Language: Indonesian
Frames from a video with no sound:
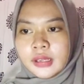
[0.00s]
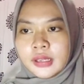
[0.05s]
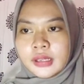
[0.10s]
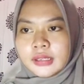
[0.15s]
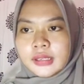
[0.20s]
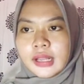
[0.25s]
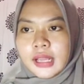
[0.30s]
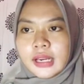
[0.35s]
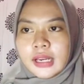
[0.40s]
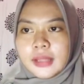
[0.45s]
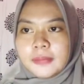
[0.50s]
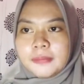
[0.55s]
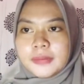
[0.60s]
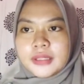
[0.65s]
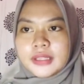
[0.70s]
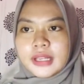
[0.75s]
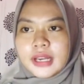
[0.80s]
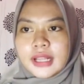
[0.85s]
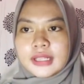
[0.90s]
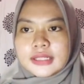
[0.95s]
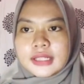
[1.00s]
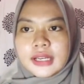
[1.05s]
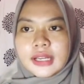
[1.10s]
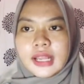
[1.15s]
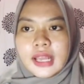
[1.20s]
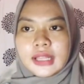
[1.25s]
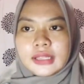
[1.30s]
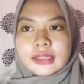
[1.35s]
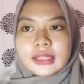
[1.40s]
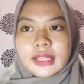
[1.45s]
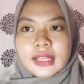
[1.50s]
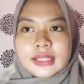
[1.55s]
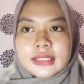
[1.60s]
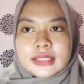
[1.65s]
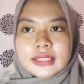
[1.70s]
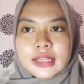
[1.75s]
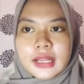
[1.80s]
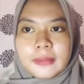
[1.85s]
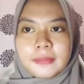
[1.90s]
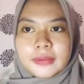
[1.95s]
Dari penjelasan di atas
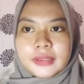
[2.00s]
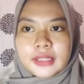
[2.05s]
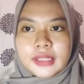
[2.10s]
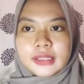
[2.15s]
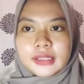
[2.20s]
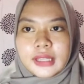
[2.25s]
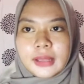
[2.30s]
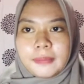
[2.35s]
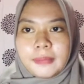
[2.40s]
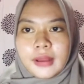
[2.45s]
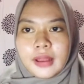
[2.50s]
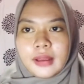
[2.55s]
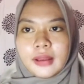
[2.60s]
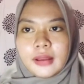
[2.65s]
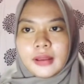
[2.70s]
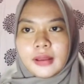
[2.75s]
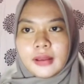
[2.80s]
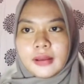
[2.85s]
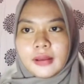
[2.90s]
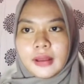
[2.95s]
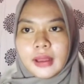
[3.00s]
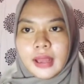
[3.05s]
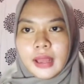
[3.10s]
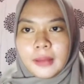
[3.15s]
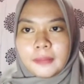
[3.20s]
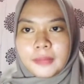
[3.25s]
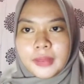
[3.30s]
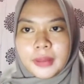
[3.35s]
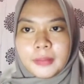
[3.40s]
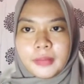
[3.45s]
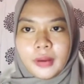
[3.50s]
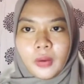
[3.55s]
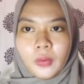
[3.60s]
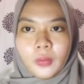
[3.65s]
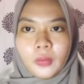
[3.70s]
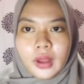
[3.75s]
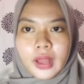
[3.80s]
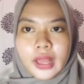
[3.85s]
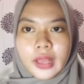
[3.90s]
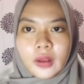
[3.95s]
dapat kita pahami
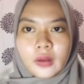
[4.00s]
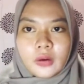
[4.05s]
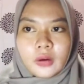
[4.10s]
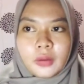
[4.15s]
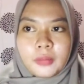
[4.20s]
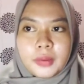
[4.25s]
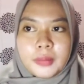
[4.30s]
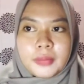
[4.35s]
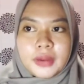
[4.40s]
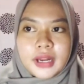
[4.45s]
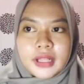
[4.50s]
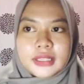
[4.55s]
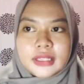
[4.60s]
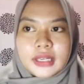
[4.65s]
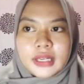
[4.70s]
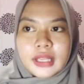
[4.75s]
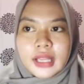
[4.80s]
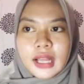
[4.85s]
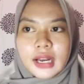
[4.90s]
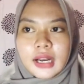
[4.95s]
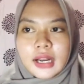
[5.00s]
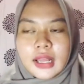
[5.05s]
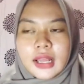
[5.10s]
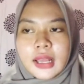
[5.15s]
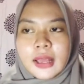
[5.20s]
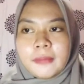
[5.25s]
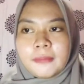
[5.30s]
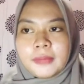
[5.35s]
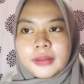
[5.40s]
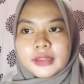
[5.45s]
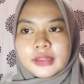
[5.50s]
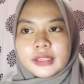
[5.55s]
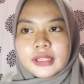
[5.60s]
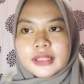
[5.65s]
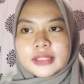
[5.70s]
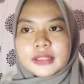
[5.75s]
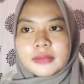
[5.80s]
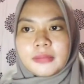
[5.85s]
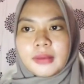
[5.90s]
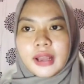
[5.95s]
bahwa ekonomi manajerial penting
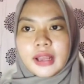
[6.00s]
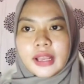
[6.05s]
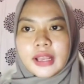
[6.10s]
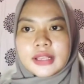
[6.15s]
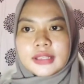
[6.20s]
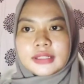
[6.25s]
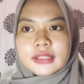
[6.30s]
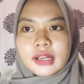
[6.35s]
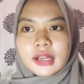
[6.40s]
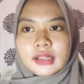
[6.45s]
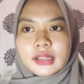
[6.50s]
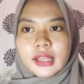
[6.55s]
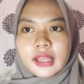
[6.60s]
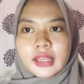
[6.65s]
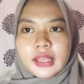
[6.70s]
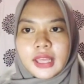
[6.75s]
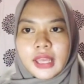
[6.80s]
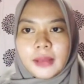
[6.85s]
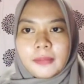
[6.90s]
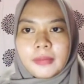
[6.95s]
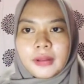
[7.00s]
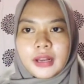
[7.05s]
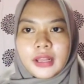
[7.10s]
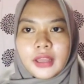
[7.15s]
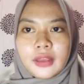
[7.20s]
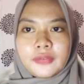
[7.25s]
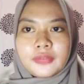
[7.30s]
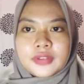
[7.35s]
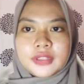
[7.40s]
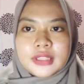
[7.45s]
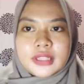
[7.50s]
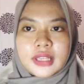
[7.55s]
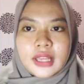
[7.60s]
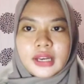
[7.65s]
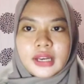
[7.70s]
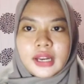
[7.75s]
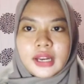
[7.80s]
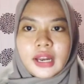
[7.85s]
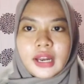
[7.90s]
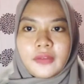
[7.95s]
sebagai strategi yang paling
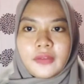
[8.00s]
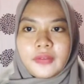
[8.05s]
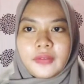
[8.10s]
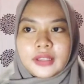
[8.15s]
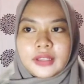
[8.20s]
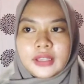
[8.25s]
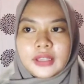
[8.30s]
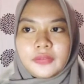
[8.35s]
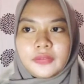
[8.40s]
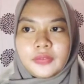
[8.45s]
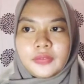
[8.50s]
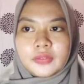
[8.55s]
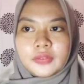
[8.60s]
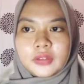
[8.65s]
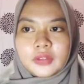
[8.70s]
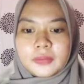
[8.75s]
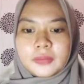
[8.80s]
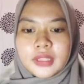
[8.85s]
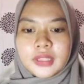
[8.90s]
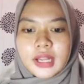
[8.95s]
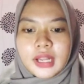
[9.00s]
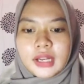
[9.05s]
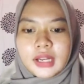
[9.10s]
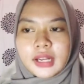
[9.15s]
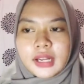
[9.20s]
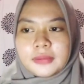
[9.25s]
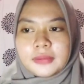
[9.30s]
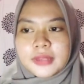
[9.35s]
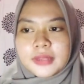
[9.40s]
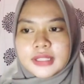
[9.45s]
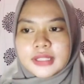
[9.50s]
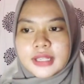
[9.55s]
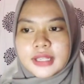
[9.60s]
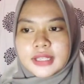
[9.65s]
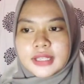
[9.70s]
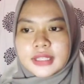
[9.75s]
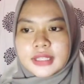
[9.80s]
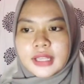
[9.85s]
efisien dan efektif untuk menjalankan bisnis.